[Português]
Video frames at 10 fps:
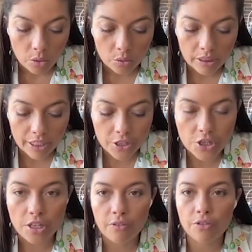o night
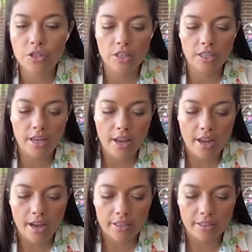shift, que
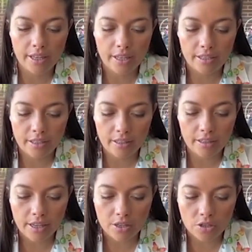é aquele que
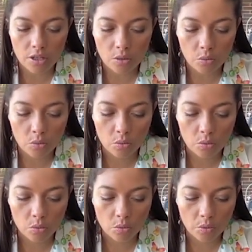deixa
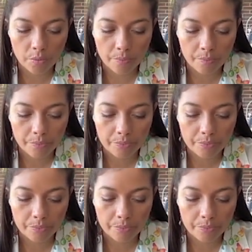o